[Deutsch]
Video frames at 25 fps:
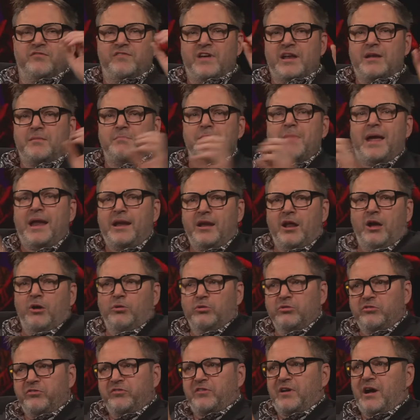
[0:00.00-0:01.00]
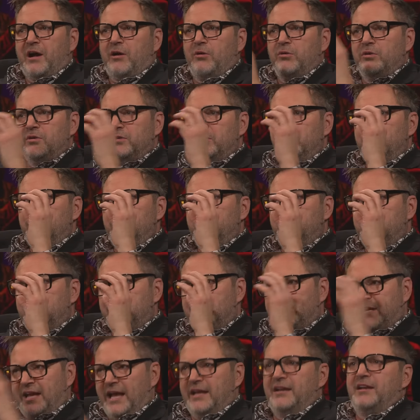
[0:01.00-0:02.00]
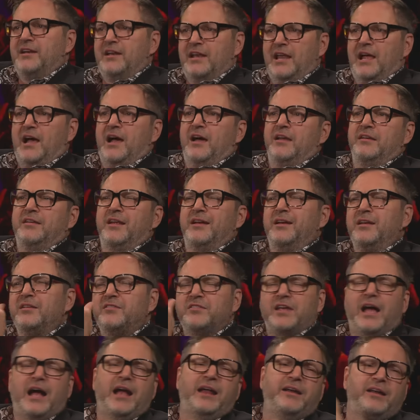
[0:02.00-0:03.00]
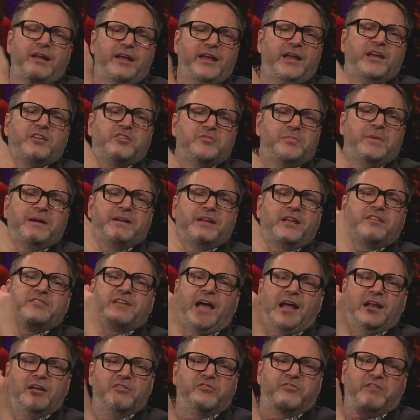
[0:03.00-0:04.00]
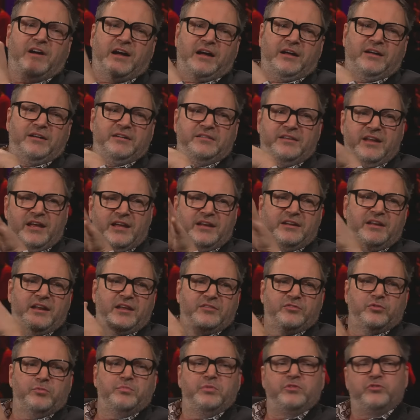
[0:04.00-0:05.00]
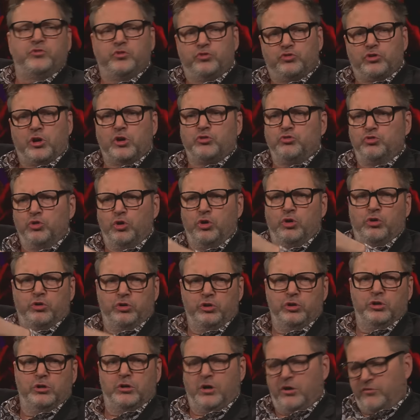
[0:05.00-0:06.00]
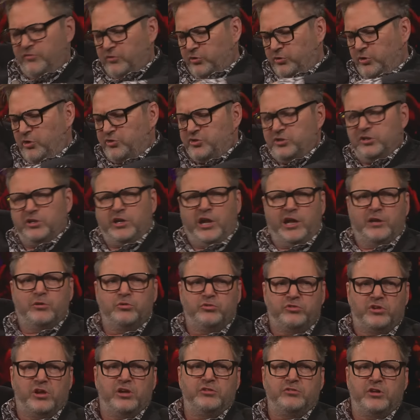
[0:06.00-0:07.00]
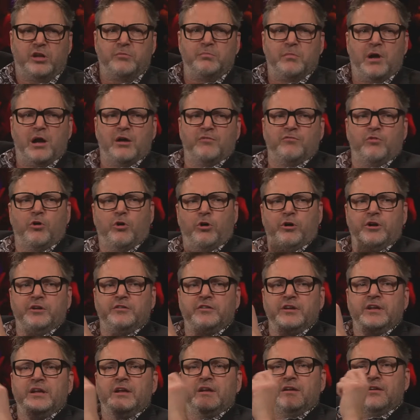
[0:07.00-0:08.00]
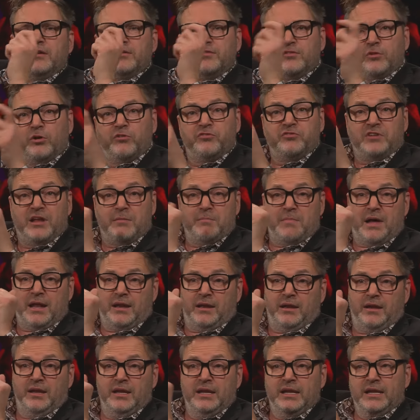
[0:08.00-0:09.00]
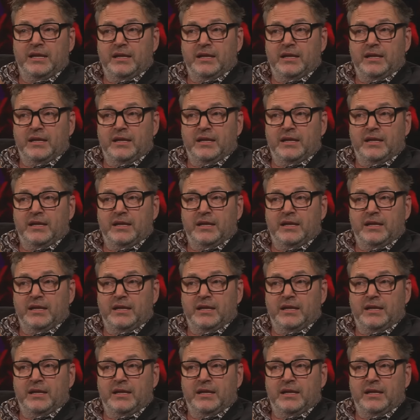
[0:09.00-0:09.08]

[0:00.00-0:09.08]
Wenn Männer und Frauen sich kennenlernen, dann ist einer erstmal das Alpha. Der, der so ein bisschen sagt, ne, hier auf den Knöcheln geht und sagt, das machen wir heute. Das ist oft der Mann.